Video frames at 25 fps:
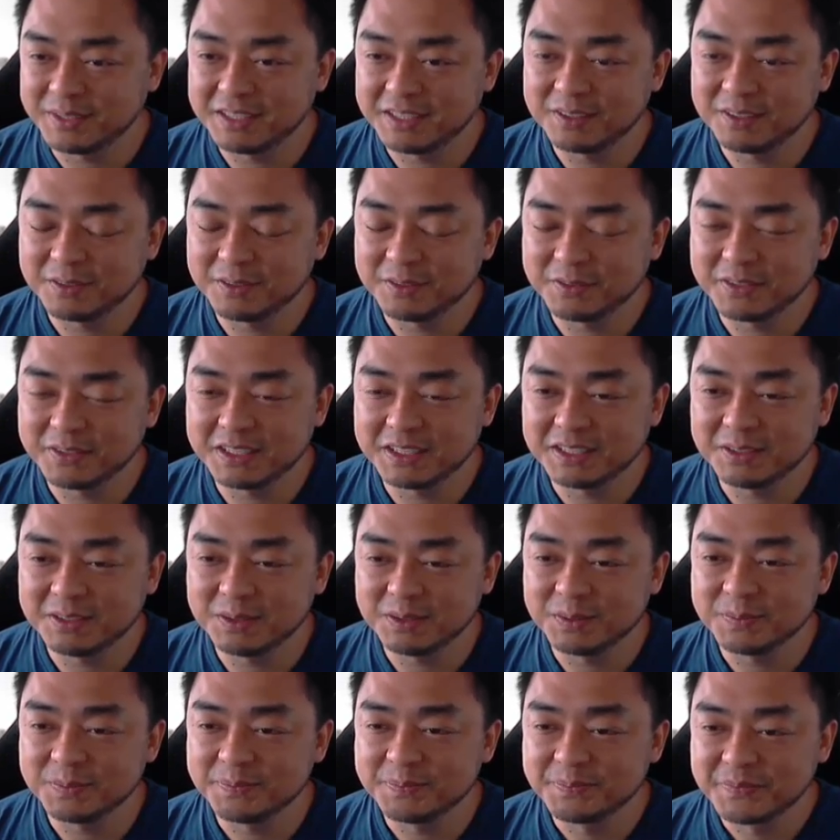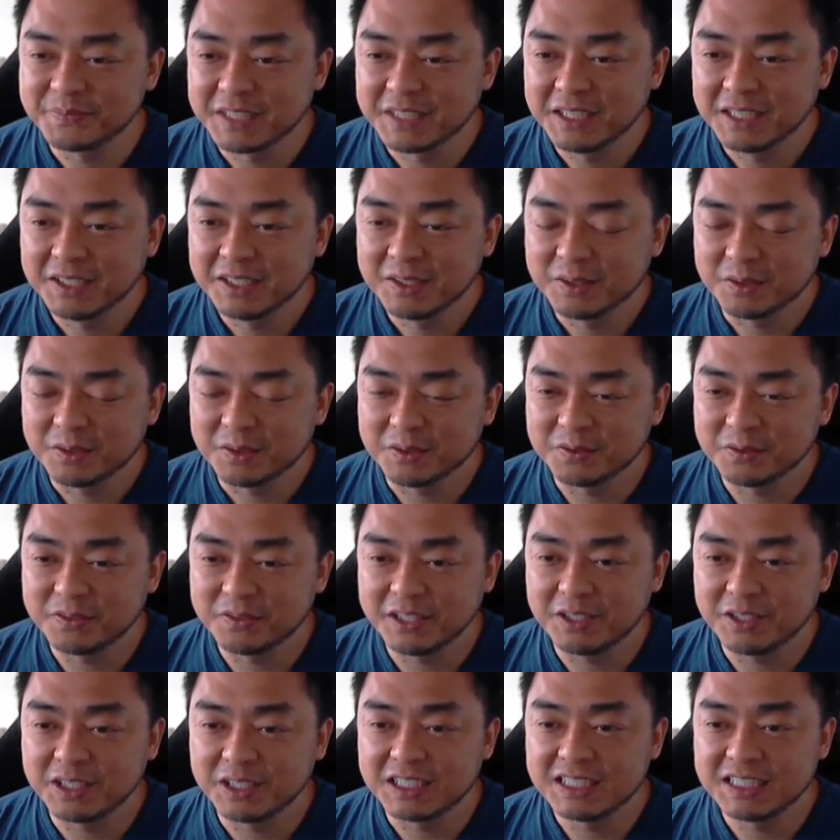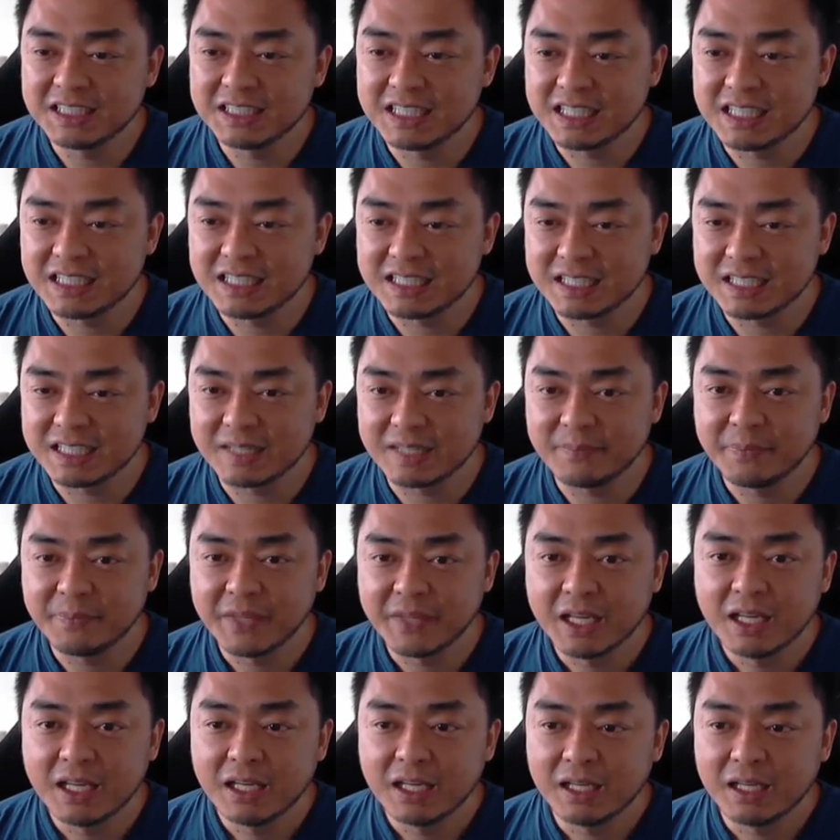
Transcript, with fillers: puta merda, tô virando um velho ranzinza, né?